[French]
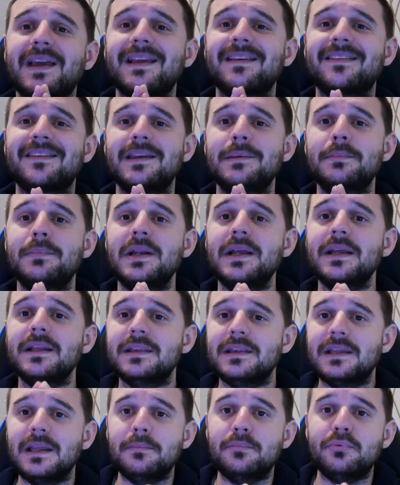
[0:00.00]
très ciblée,
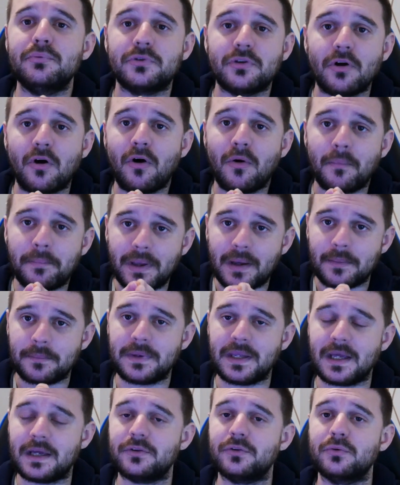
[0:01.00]
débutant,
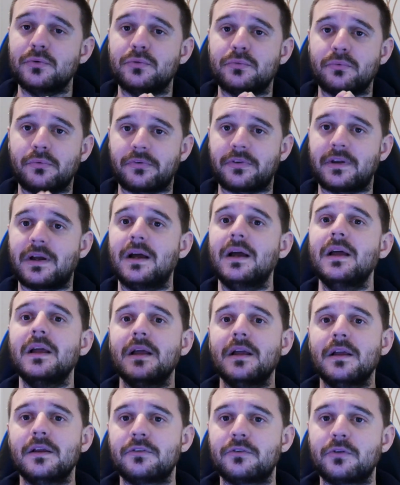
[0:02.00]
permis à deux, tout ça.
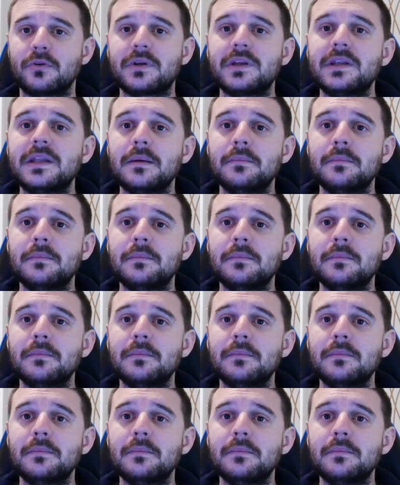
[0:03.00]
Ceux qui